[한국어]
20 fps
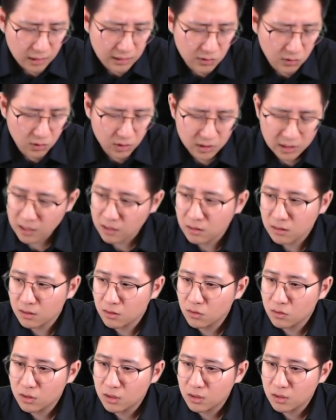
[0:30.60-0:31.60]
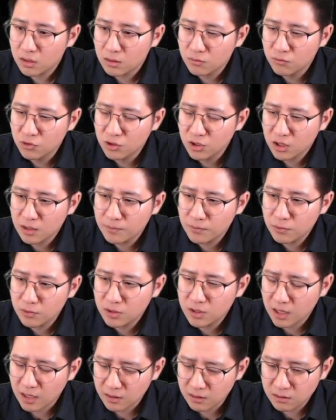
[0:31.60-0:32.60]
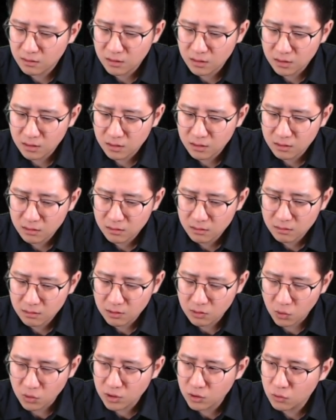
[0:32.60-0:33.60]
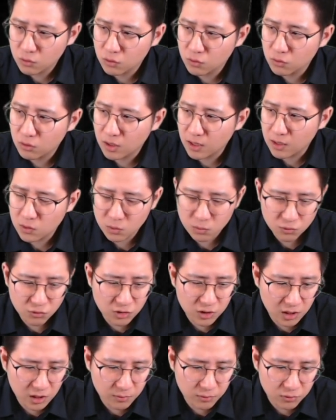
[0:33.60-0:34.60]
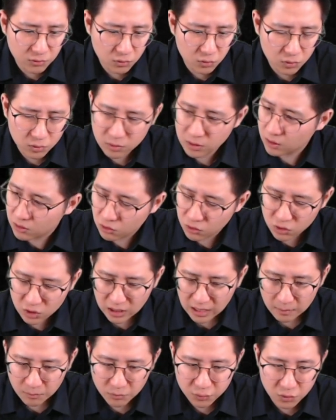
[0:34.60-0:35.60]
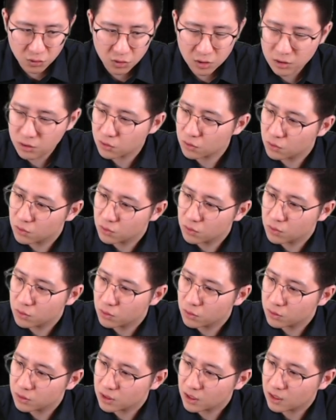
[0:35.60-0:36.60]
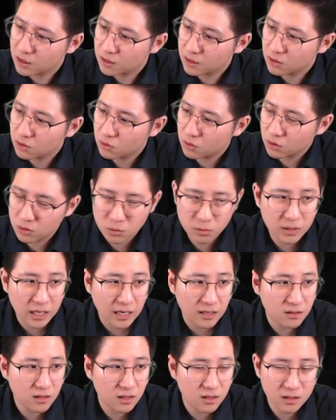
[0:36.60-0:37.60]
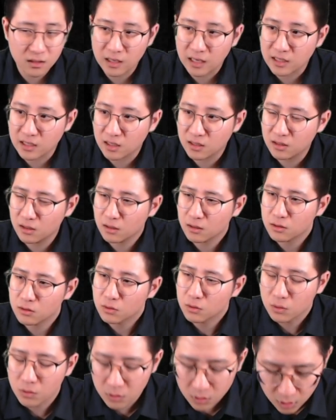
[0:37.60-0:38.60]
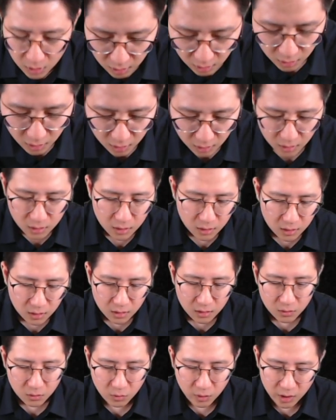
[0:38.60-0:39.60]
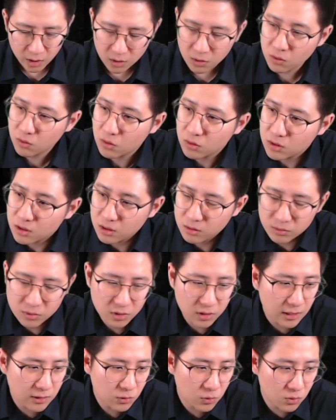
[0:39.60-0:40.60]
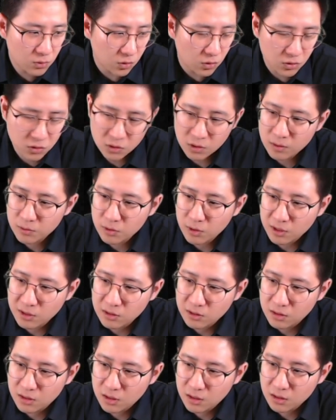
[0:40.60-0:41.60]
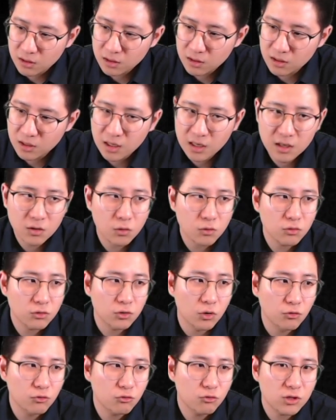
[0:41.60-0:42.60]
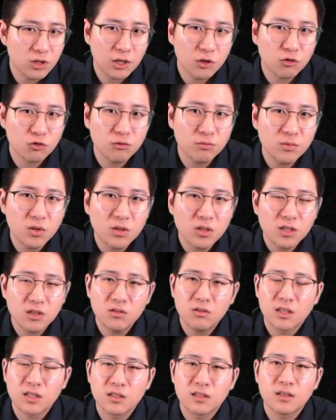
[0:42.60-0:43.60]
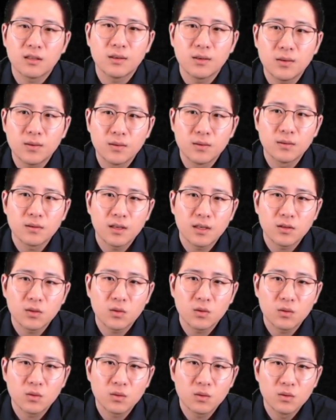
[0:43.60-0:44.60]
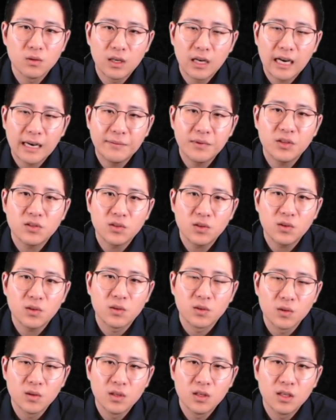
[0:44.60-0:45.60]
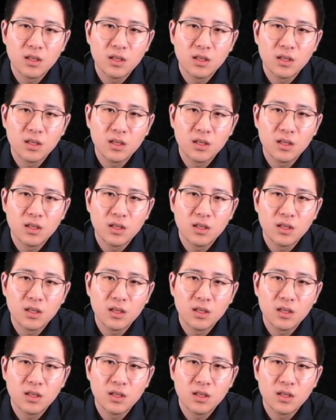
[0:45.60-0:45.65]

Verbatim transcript: 해석이 잘 안 되거나 문제가 풀리지 않을 때 사실 어제도 저도 계속 문제 하나 풀고 그때 그거잘 안 풀려가지고 생각하는 거랑 좀 다르게 계산이 돼가지고 왜 이런 거지 이러면서 계속 걱정을 해서 왔는데 근데 그게 결국 연구자의 숙명인 것 같아요. 계속 하면서